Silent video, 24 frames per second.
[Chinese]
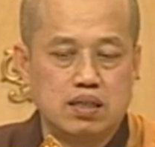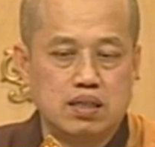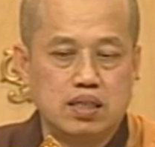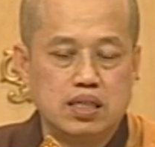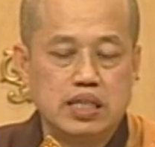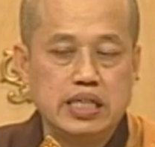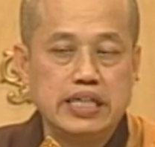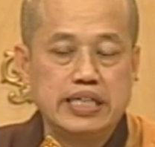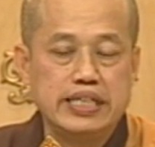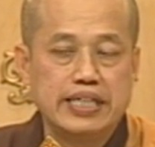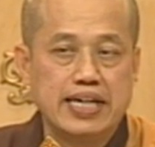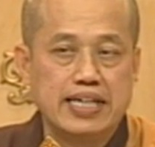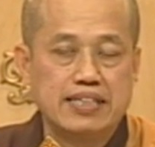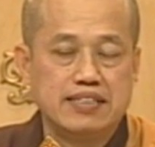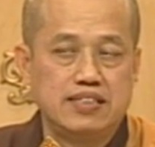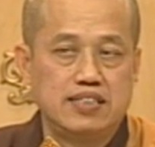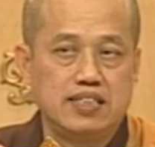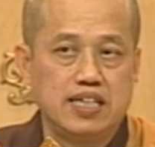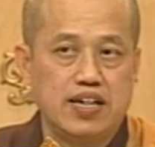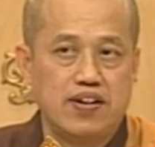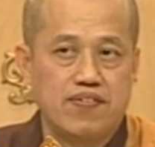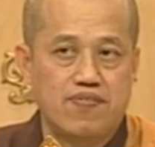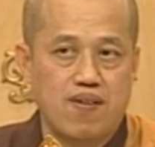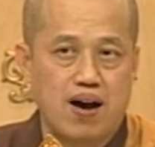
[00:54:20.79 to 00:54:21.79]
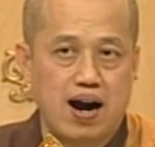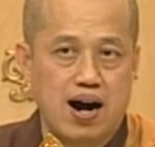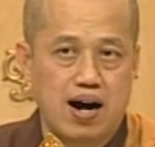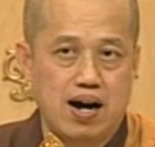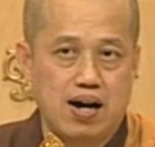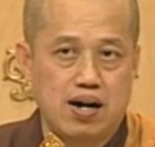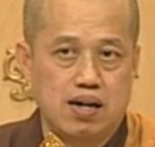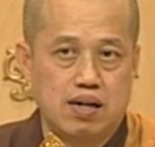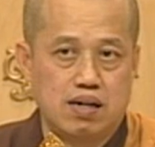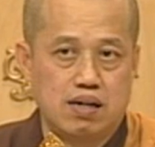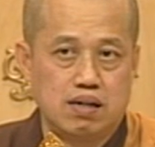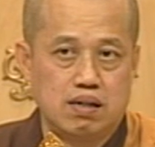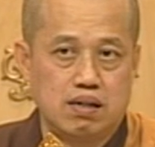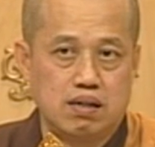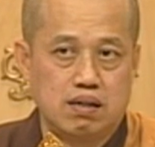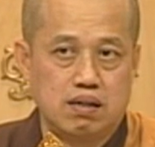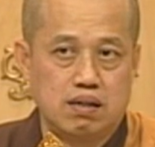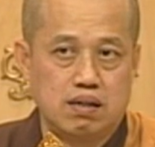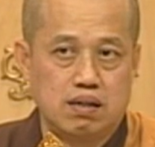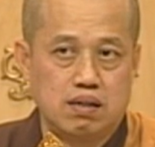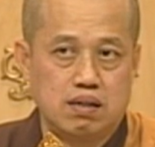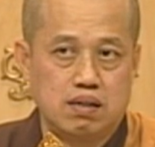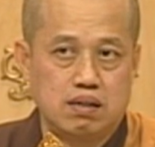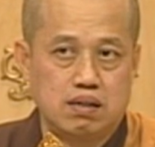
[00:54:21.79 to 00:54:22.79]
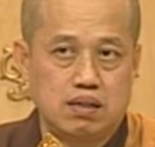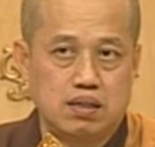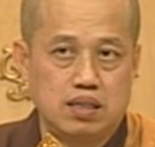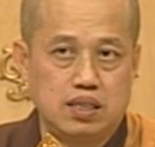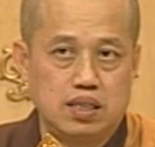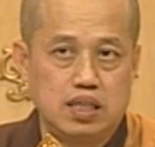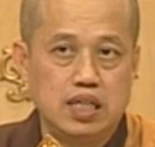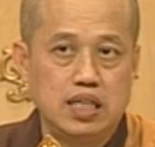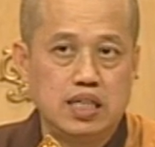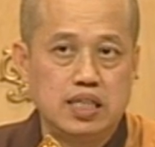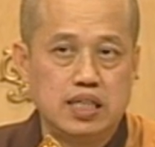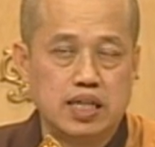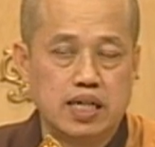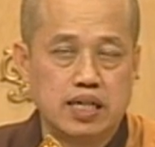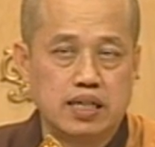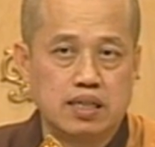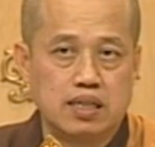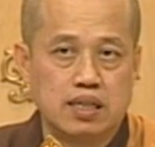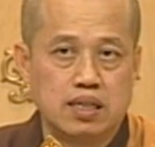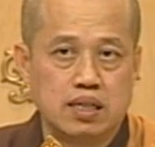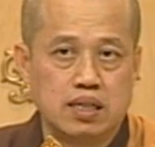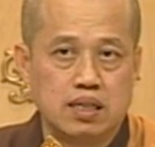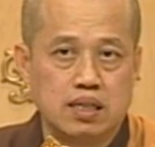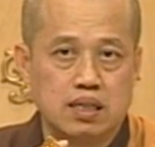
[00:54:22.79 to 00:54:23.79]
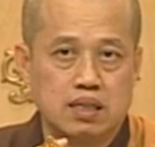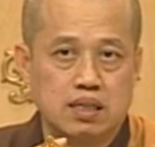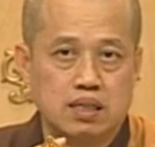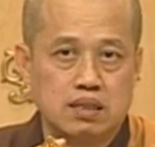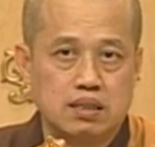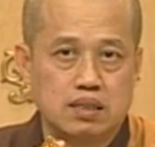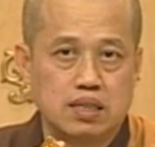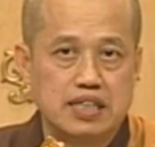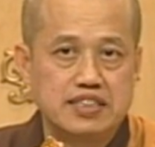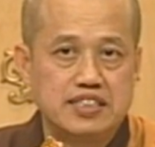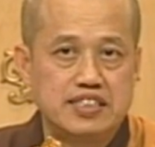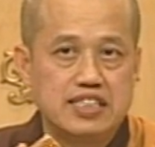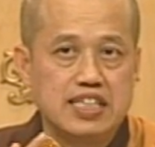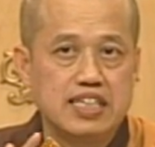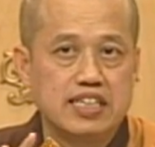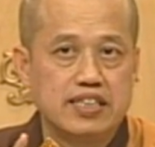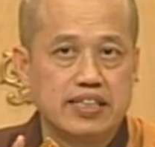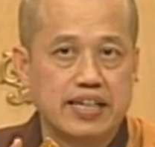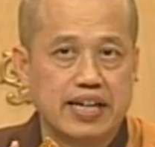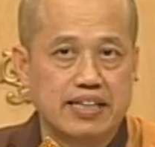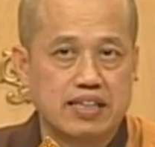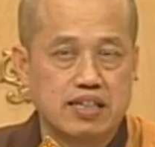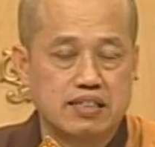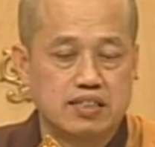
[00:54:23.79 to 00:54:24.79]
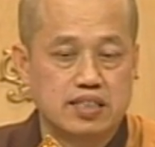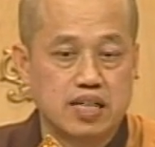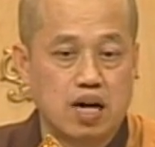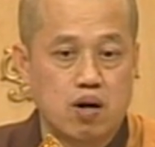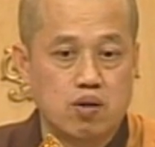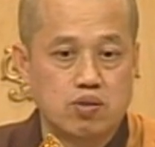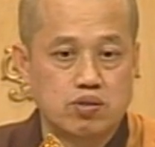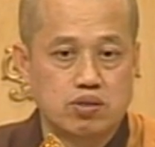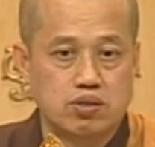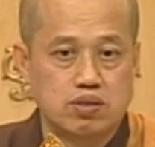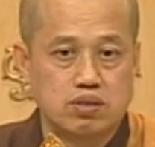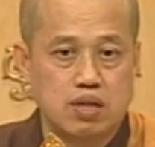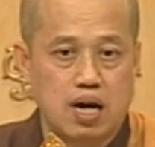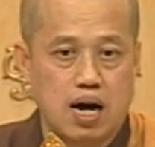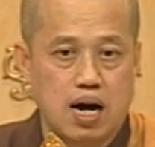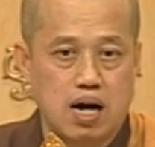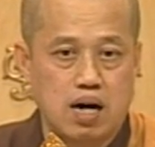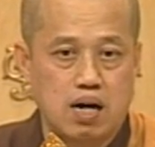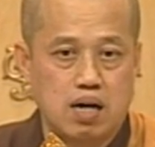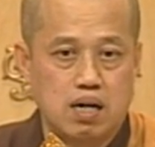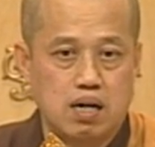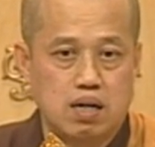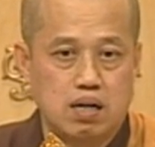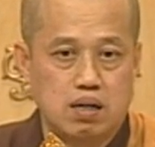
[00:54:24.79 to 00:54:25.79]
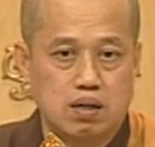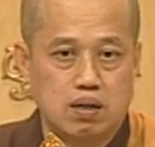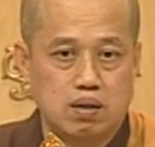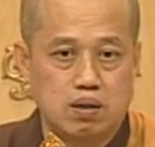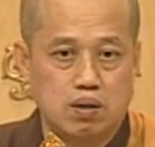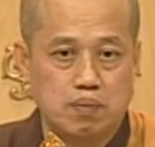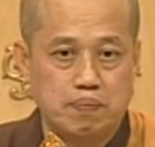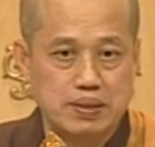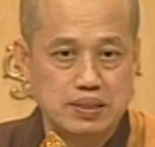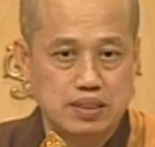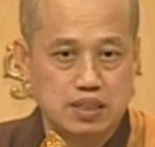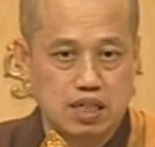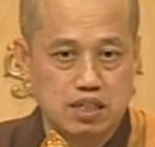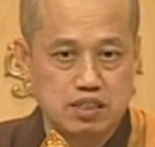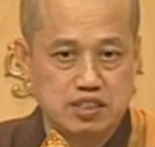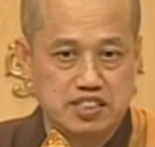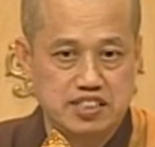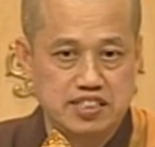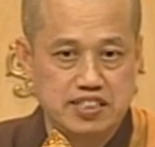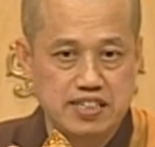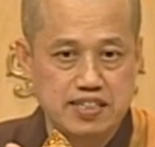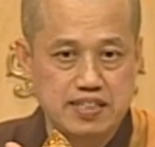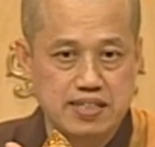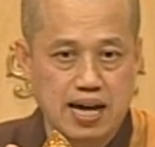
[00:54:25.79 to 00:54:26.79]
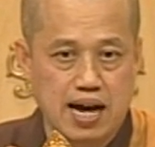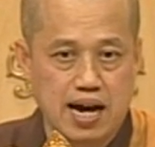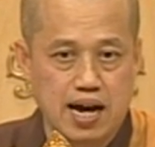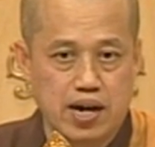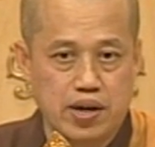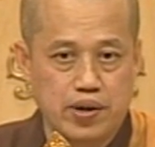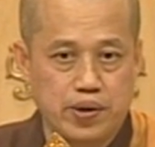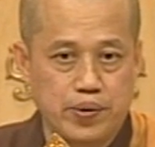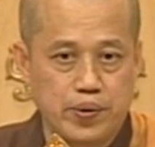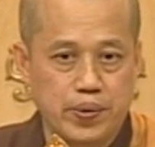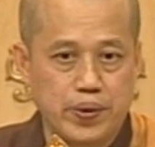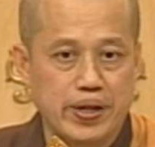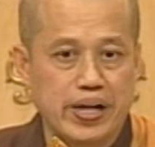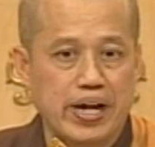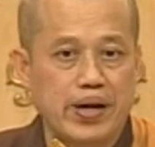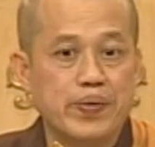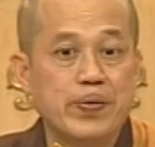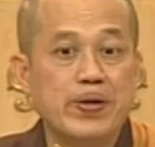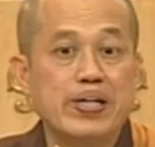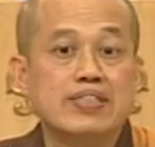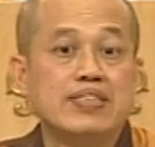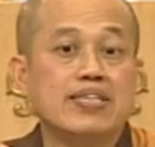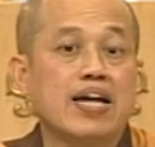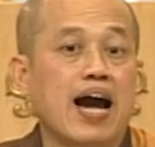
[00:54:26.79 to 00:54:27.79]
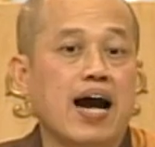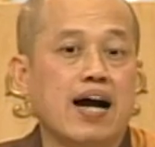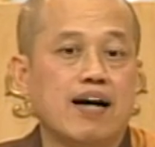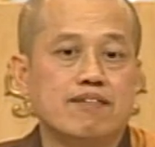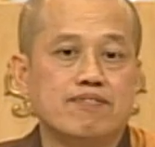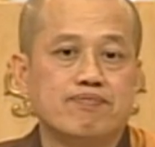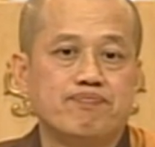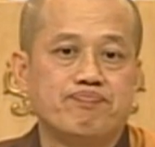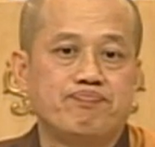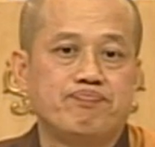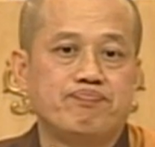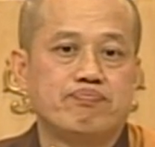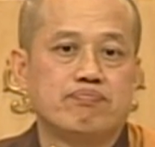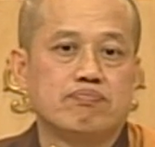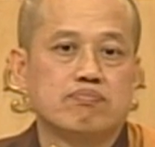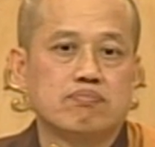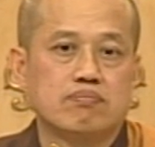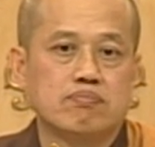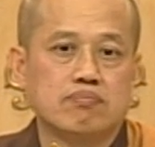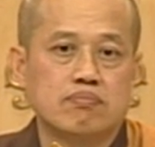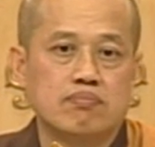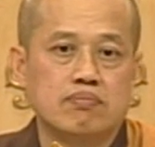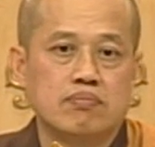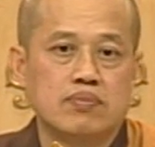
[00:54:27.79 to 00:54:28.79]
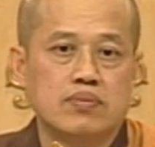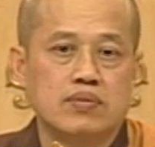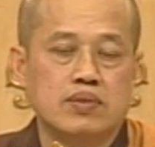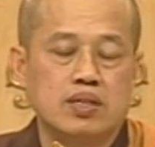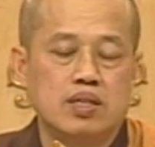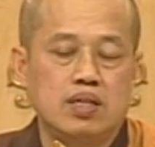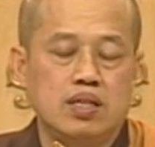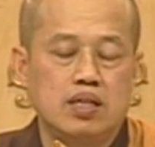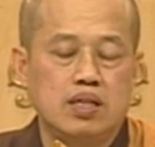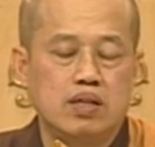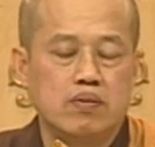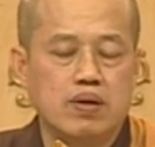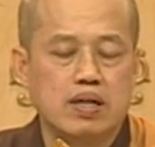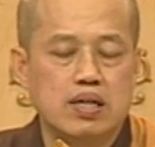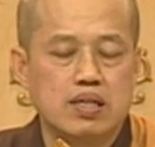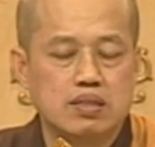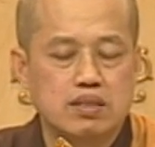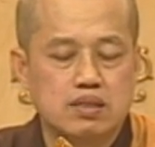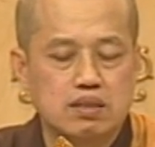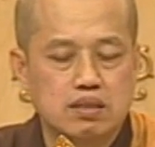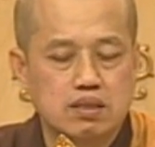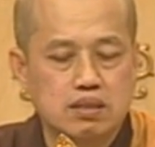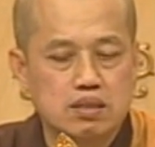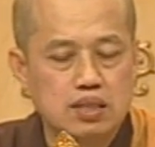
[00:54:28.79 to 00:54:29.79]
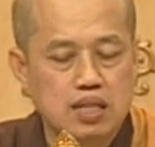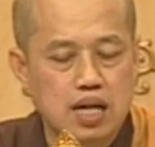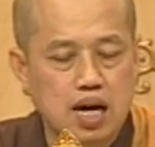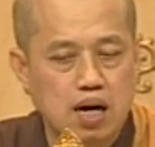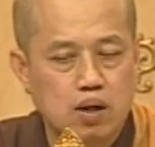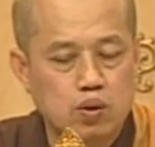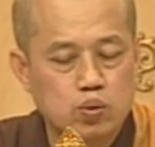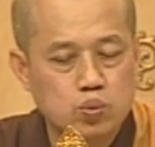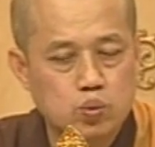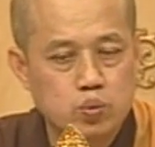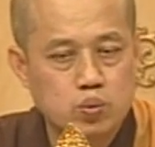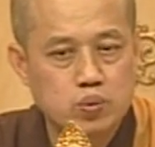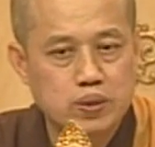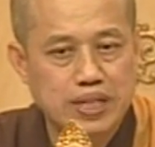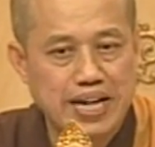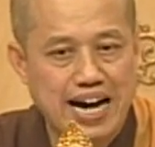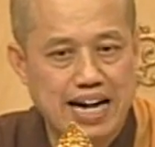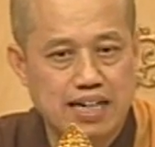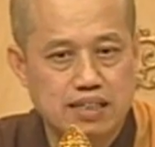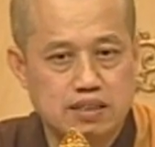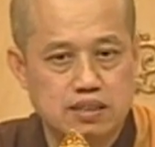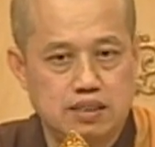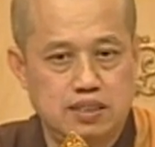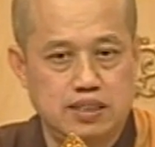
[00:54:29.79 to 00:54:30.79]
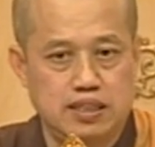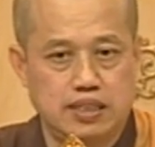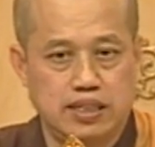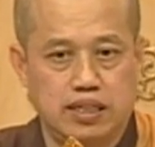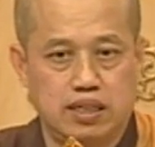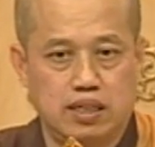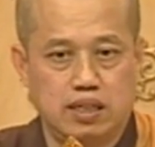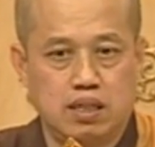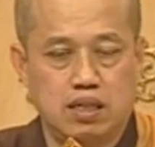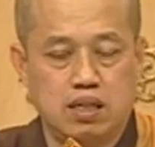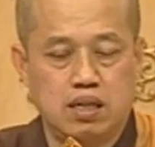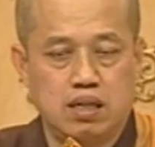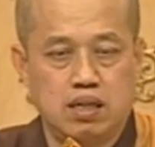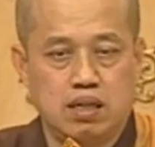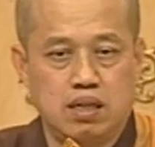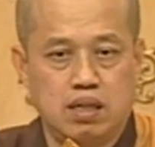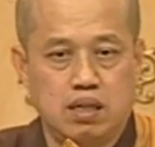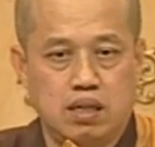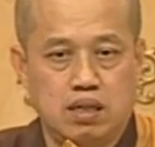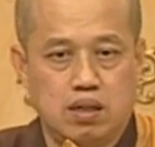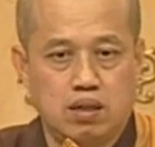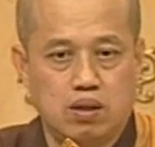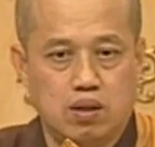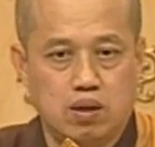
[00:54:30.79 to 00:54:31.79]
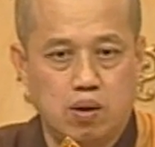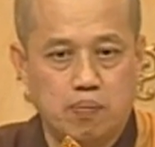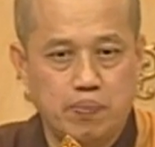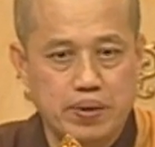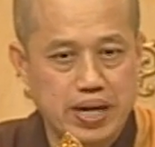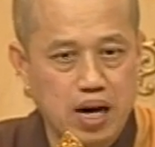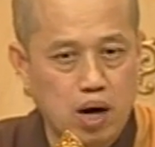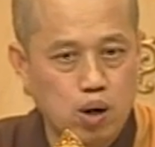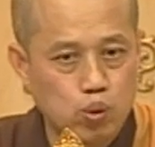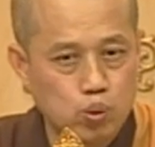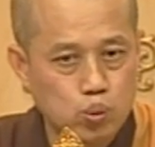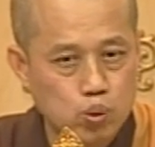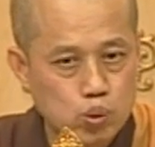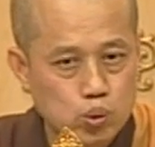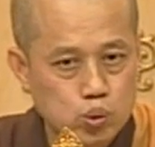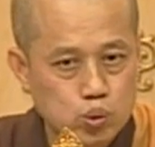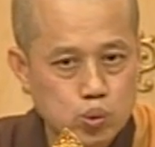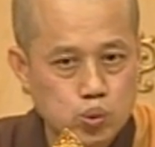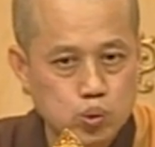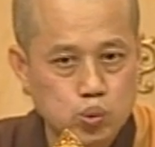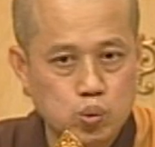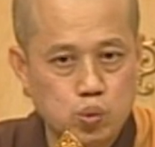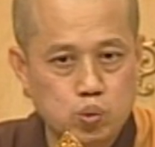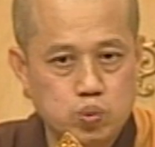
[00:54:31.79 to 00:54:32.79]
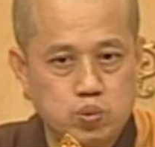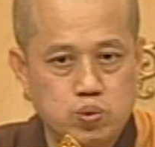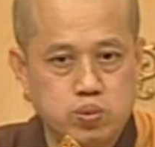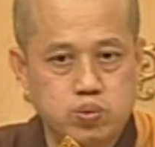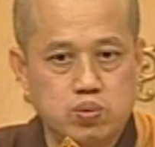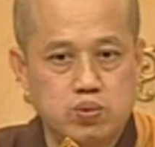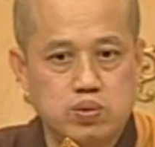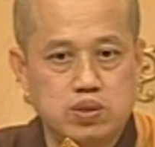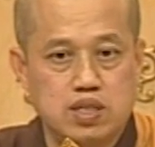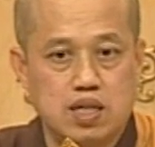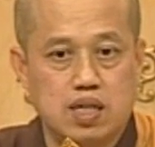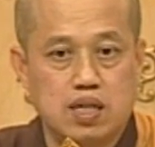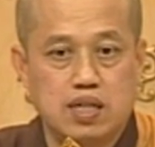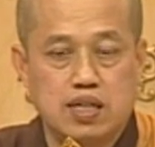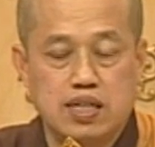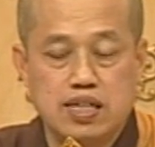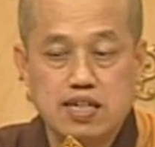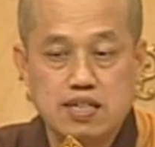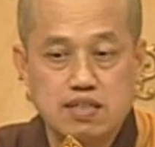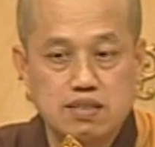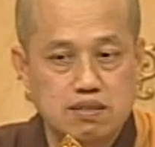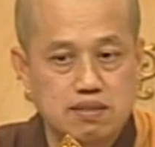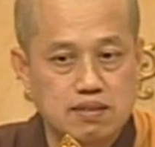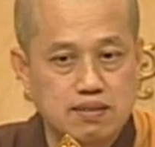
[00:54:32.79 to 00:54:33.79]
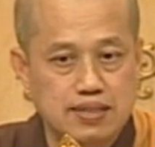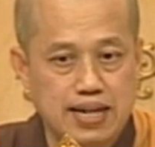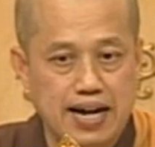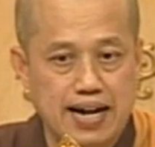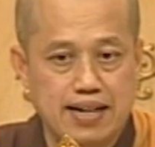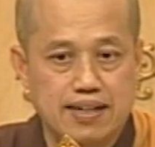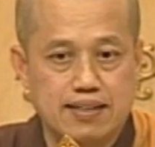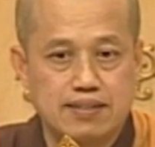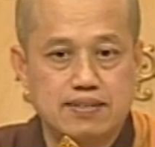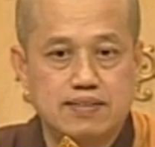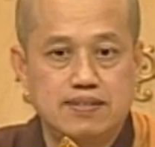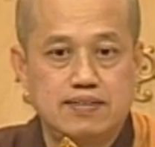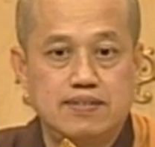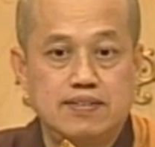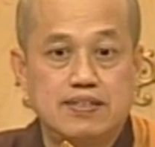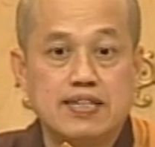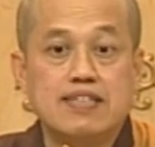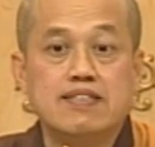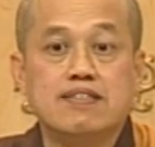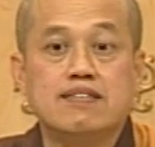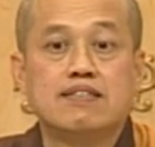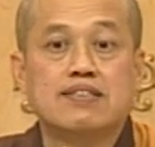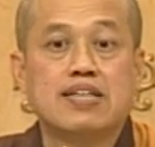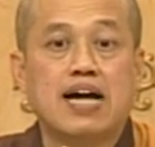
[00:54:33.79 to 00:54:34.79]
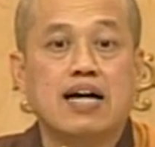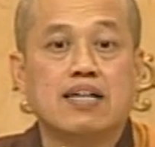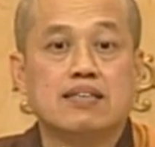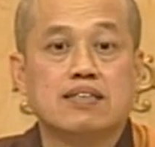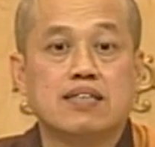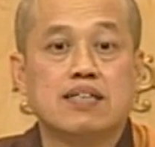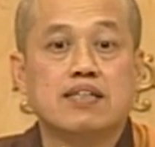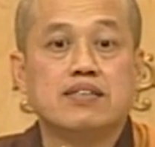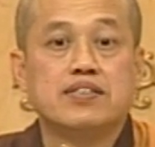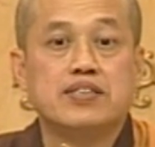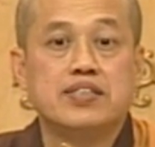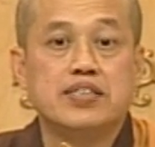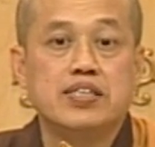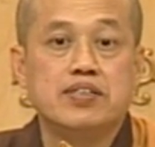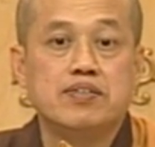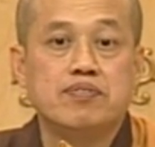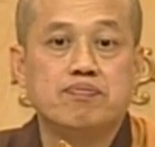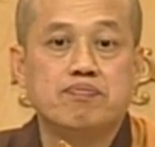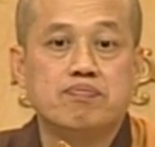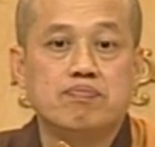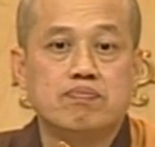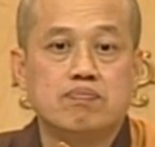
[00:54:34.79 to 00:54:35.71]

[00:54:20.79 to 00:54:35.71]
意念戒法，意念呢，这个经典的教示啊，我们这个心呐，越来越强，因为是要无量劫，我们要无数次的一直在。增上这个心，